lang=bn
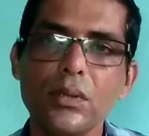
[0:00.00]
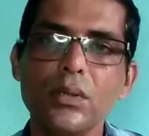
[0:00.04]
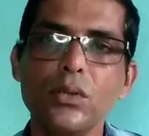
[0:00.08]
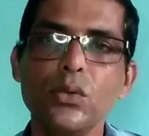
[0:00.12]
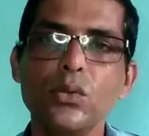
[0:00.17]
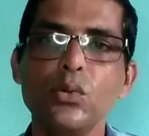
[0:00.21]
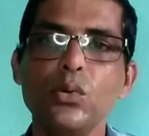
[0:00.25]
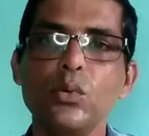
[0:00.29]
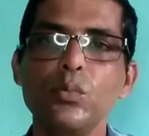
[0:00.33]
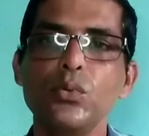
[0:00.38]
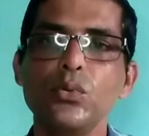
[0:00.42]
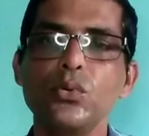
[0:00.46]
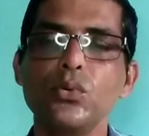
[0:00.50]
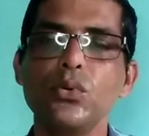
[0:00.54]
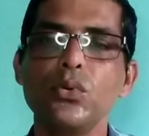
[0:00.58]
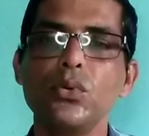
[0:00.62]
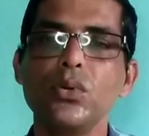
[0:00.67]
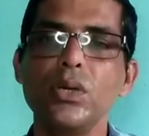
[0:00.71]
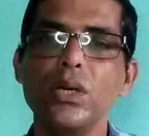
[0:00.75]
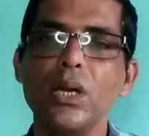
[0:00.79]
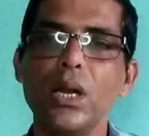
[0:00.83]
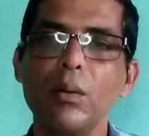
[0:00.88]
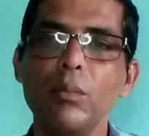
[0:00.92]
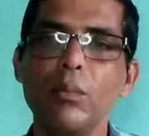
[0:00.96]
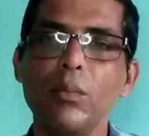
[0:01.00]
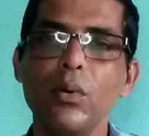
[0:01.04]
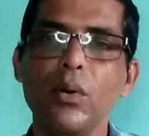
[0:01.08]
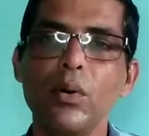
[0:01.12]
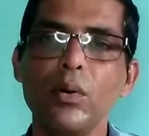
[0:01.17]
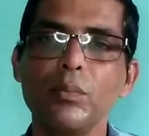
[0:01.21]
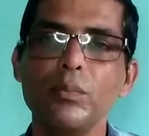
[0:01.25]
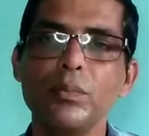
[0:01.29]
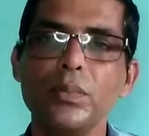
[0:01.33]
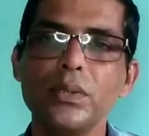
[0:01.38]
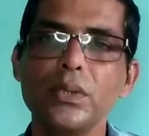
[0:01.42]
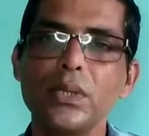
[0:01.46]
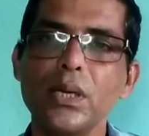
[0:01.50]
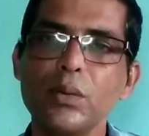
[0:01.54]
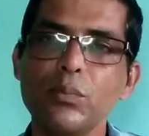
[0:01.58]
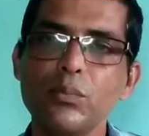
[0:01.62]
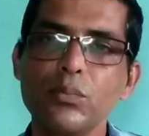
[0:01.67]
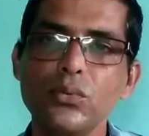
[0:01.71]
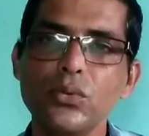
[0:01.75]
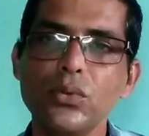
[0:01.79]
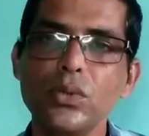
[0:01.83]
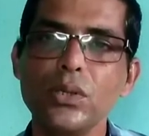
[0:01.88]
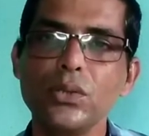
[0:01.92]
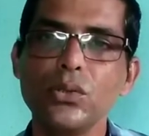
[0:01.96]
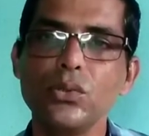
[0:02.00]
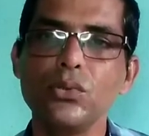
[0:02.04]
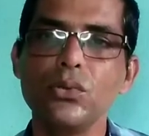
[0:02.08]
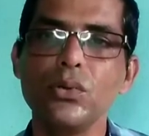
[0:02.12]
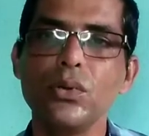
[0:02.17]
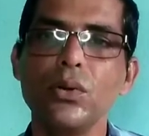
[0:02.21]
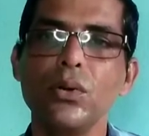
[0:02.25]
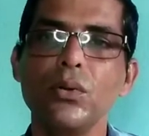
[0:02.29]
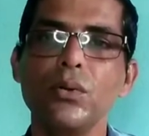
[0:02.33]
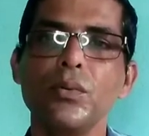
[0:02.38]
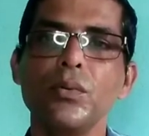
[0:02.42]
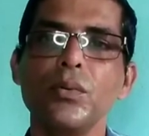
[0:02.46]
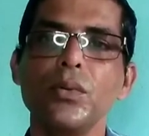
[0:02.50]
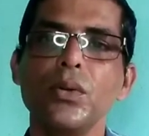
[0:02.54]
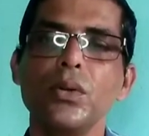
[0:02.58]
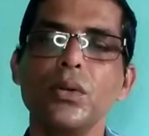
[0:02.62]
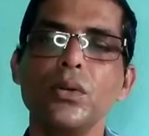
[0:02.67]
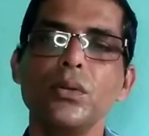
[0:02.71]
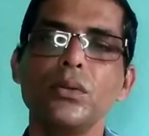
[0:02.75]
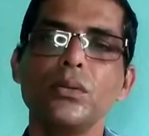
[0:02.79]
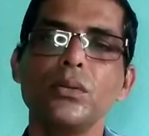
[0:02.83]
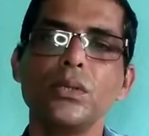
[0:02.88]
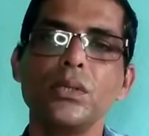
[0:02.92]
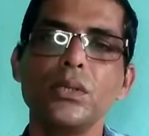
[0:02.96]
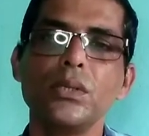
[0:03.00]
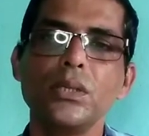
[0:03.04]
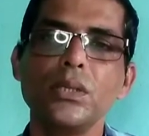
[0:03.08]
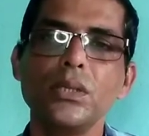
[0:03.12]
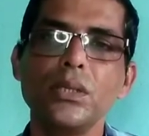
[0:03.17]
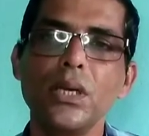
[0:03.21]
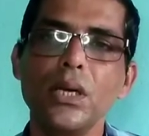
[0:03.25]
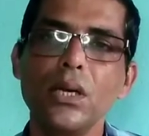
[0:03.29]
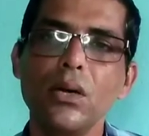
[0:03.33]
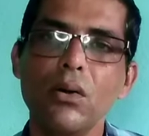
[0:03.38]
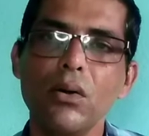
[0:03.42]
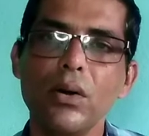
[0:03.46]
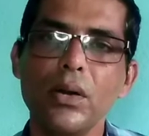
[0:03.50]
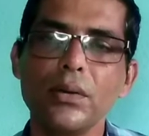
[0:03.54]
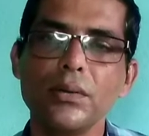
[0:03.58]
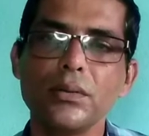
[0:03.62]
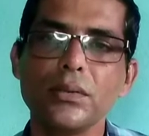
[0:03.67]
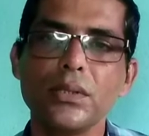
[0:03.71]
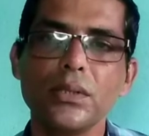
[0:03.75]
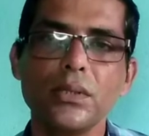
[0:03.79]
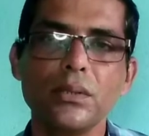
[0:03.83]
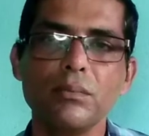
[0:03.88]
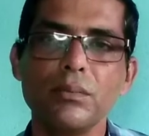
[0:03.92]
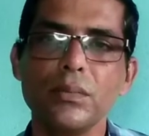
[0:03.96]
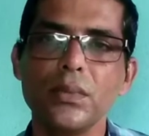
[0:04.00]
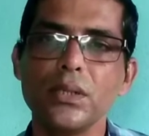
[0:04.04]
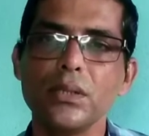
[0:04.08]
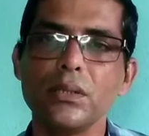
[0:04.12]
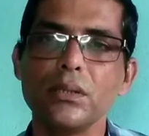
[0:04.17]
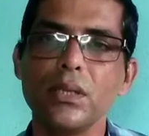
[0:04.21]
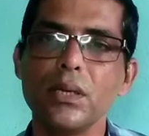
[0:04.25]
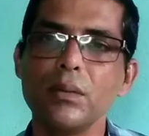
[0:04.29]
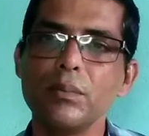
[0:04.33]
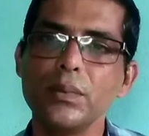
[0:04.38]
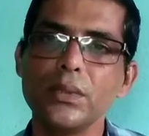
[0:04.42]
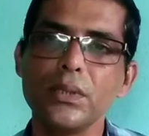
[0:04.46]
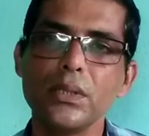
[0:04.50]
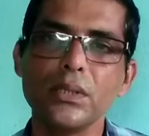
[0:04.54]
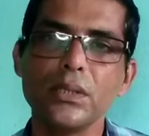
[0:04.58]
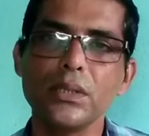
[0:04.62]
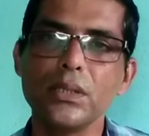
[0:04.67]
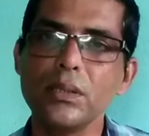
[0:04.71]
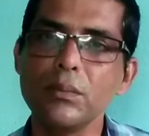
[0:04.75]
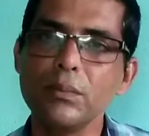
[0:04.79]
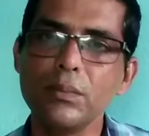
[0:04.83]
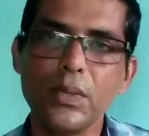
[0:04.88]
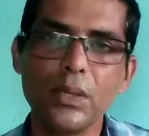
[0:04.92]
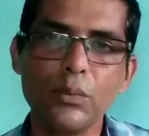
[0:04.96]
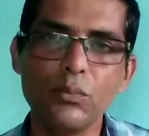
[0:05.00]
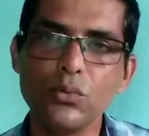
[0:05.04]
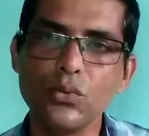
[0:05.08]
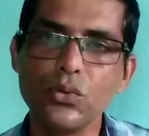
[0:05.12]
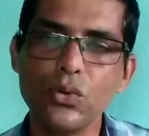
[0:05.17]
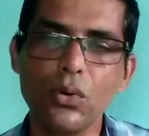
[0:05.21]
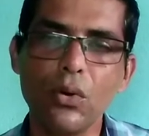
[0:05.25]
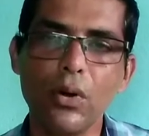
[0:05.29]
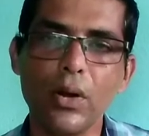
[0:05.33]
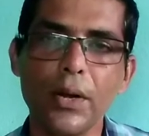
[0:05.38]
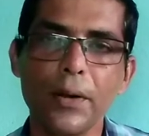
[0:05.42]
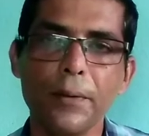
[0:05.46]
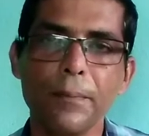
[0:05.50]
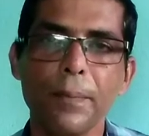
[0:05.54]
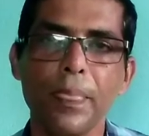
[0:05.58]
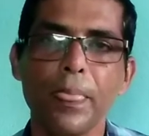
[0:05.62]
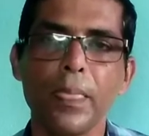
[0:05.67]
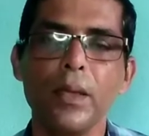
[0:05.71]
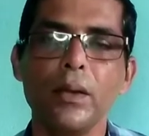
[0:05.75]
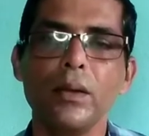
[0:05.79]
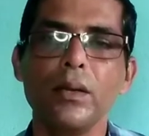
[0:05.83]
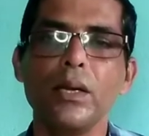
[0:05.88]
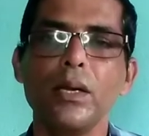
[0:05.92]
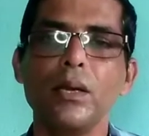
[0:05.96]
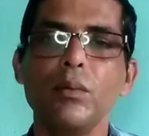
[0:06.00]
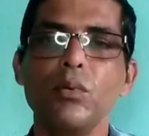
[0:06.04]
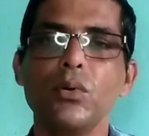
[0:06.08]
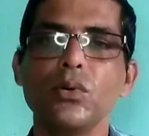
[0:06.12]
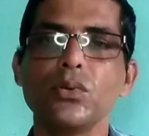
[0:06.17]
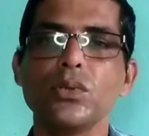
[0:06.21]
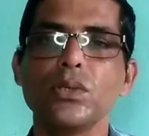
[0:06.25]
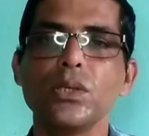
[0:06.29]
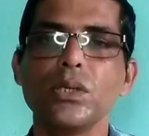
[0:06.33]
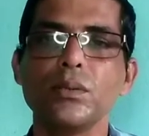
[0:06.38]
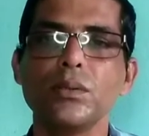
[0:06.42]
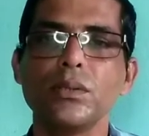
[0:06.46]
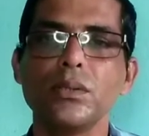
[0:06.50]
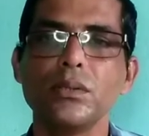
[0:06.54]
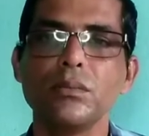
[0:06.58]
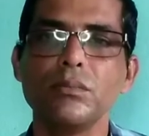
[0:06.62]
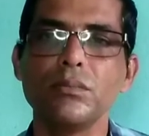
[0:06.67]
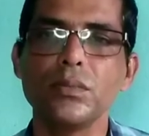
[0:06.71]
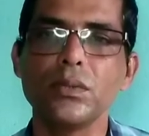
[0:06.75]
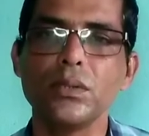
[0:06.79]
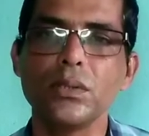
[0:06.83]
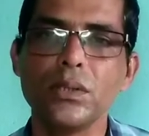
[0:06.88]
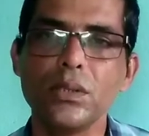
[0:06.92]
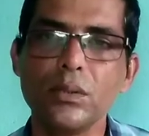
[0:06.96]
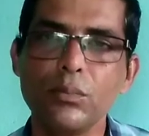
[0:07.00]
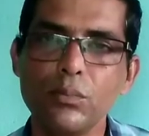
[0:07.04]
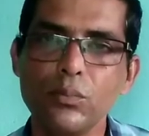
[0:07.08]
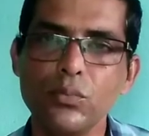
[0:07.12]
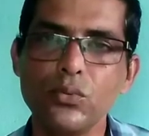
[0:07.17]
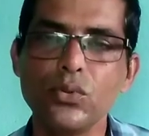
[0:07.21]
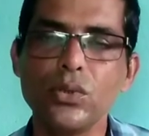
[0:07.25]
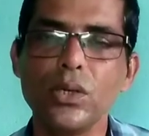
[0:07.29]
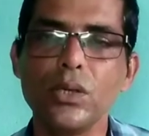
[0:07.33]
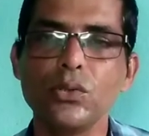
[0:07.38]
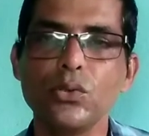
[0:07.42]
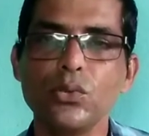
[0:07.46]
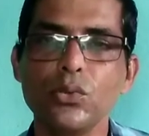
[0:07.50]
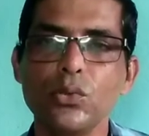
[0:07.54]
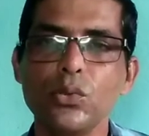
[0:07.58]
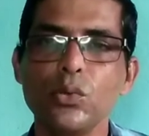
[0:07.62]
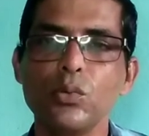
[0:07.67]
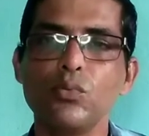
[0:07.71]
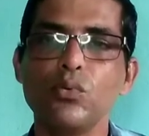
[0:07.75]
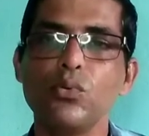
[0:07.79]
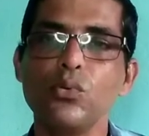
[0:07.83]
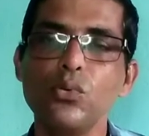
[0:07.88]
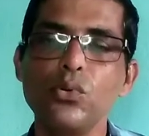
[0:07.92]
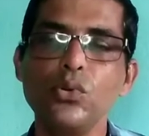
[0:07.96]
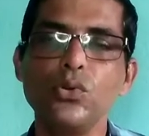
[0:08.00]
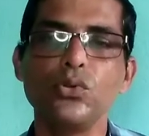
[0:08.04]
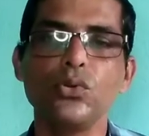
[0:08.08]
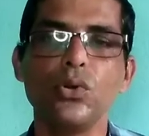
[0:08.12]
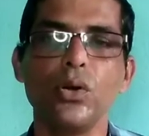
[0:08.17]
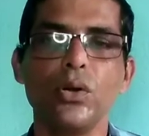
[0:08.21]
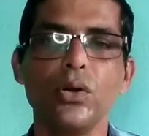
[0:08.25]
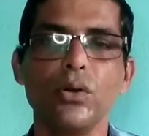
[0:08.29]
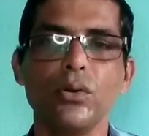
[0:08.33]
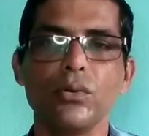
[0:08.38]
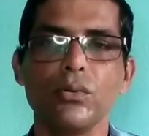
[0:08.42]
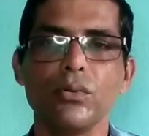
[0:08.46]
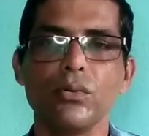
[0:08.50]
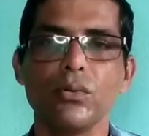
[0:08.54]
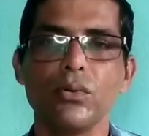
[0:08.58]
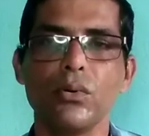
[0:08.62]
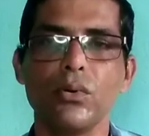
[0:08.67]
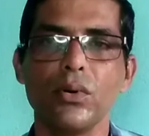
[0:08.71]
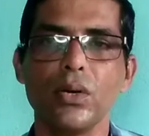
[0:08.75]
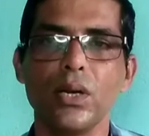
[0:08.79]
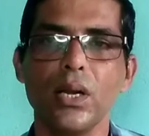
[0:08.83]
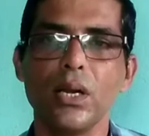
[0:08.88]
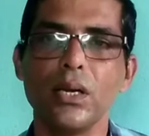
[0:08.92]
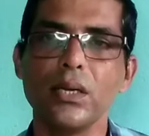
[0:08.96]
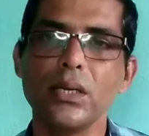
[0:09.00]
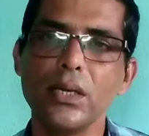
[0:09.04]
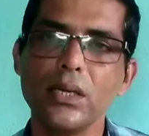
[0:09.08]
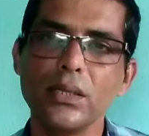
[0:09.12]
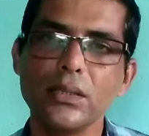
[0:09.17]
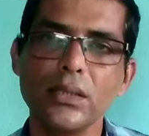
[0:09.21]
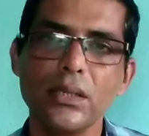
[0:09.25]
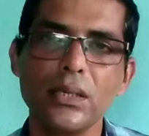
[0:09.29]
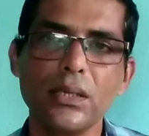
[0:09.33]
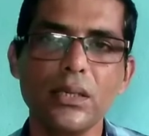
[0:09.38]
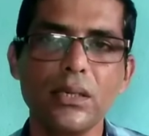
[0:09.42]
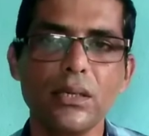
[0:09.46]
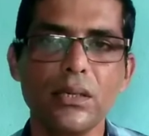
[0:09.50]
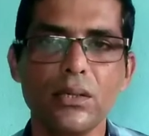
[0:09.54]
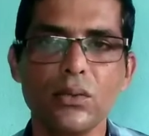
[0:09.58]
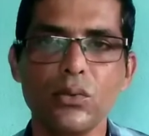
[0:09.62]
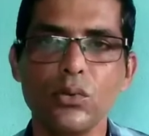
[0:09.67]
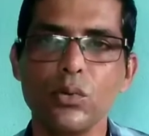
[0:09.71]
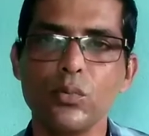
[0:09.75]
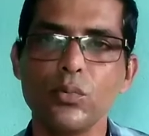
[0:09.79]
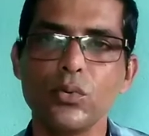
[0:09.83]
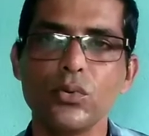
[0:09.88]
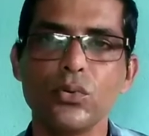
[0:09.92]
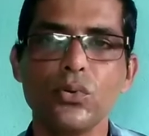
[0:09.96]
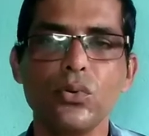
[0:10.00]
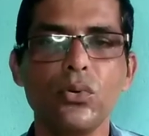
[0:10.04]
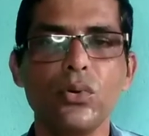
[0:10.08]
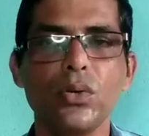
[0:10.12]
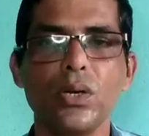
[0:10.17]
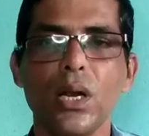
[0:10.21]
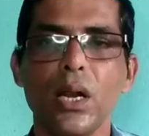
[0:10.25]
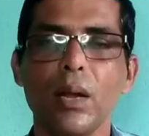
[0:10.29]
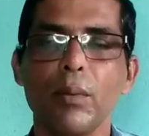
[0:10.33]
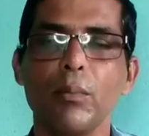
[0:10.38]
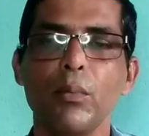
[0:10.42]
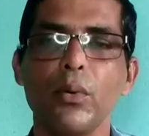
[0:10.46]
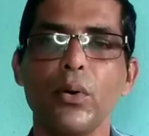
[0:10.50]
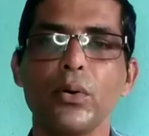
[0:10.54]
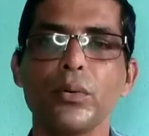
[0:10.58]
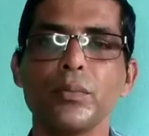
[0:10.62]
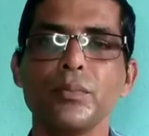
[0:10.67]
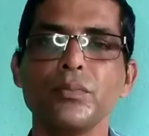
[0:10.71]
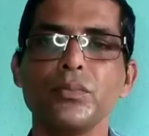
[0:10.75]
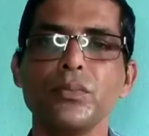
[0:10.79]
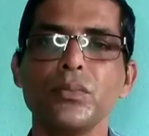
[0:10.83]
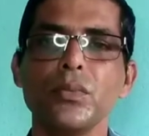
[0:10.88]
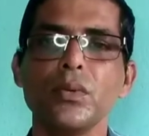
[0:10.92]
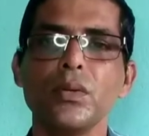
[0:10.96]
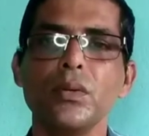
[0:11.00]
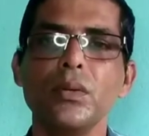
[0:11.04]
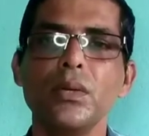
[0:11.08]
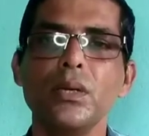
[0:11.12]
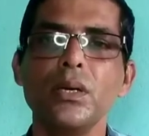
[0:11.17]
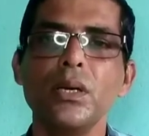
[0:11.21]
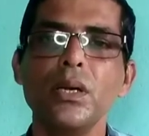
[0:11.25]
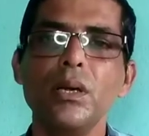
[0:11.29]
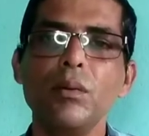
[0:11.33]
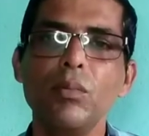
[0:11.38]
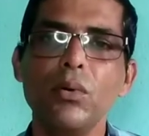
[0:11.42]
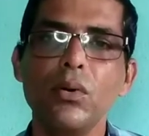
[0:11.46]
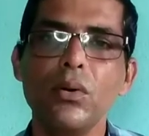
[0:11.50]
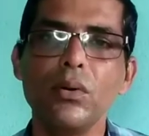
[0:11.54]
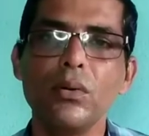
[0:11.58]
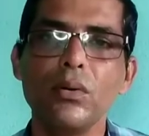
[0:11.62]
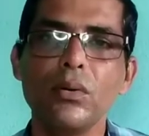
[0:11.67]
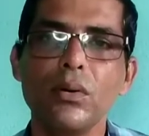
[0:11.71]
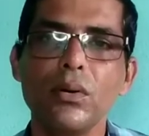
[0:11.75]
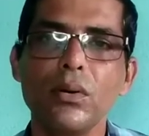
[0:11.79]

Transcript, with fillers: ইন্দ্রপুত্র নীলাম্বর পিতার পূজার জন্য তিনি ইয়ে করেন শিব তার পিতা শিবকে পুজো করেন এবং সেই শিব পূজার জন্য ফুল চয়ন করে নিয়ে আসে ইন্দ্রপুত্র নীলাম্বর এবং